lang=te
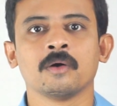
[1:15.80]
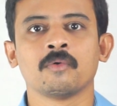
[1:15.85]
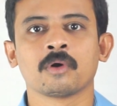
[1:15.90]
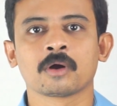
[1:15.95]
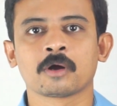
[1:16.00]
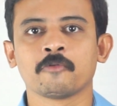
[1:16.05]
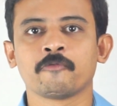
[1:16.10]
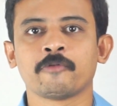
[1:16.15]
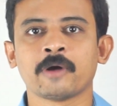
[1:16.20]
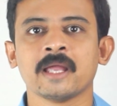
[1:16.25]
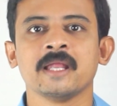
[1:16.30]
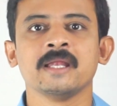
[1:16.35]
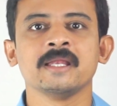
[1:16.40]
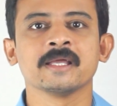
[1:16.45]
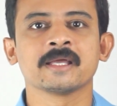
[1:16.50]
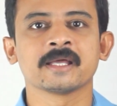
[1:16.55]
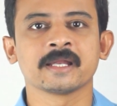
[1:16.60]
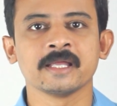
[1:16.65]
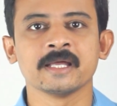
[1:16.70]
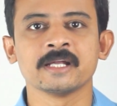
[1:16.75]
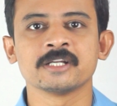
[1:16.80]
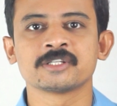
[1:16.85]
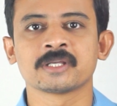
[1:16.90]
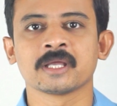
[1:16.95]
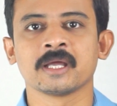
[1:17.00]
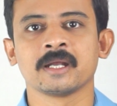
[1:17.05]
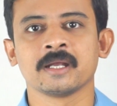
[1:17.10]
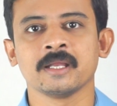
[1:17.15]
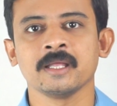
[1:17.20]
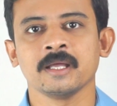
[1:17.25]
ఒక ఫైల్ని క్రియేట్
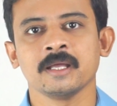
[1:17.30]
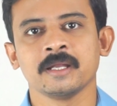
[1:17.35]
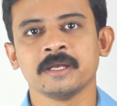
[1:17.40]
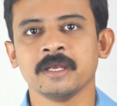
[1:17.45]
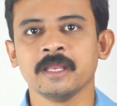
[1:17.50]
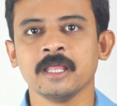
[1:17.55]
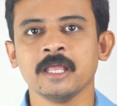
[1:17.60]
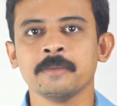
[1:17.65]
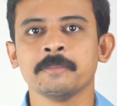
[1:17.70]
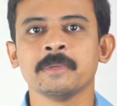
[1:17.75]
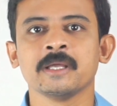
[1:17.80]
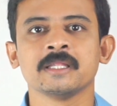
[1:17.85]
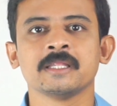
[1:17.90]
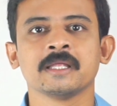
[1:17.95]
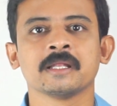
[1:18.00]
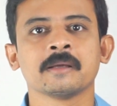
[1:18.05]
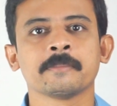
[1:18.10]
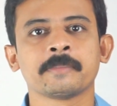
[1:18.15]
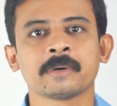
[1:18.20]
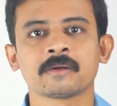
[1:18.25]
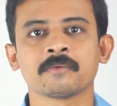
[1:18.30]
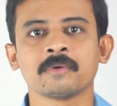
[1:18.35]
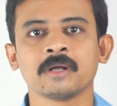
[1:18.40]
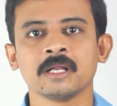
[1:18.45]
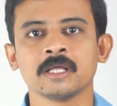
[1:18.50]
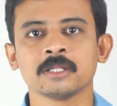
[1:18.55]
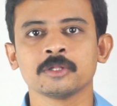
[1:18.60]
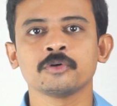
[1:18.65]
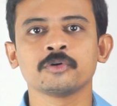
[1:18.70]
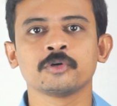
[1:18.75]
చేయండి నేమ్ ఏదైనా
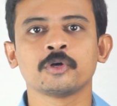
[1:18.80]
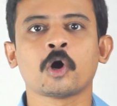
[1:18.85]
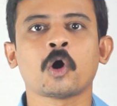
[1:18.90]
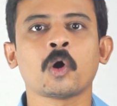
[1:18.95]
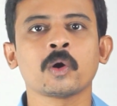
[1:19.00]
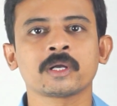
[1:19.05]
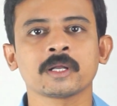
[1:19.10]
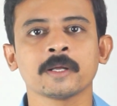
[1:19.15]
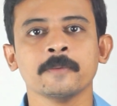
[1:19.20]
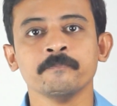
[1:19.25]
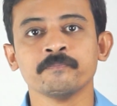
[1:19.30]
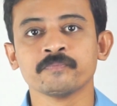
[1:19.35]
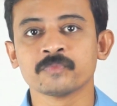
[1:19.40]
పర్వాలేదు డాట్